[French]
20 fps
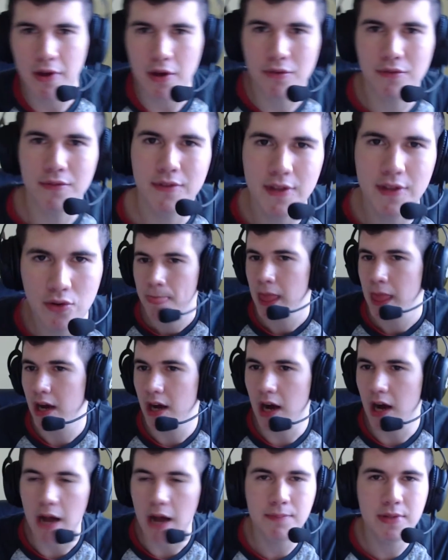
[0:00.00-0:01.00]
vidéo
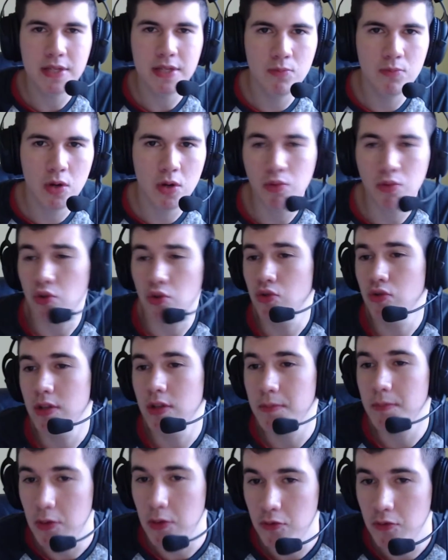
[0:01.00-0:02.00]
rapidement pour donner
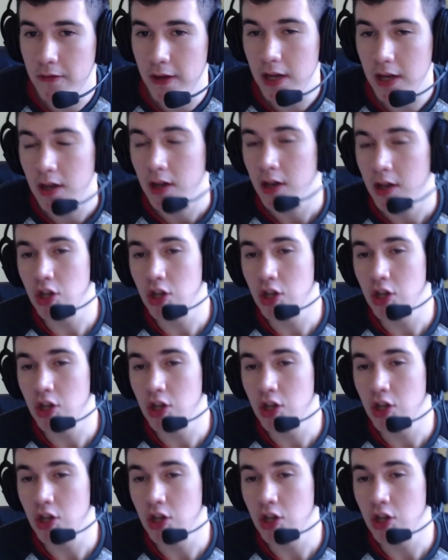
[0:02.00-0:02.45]
mes nouvelles.